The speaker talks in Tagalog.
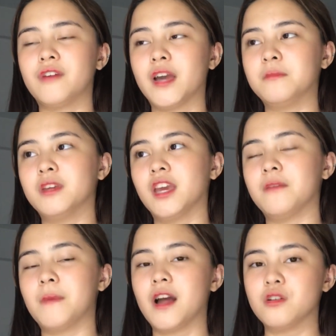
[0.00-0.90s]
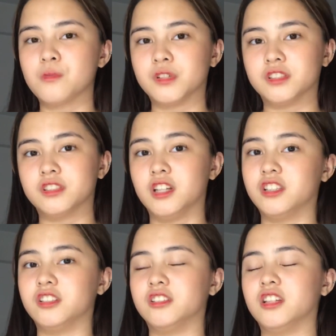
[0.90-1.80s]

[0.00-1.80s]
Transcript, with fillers: 5k followers, ganun.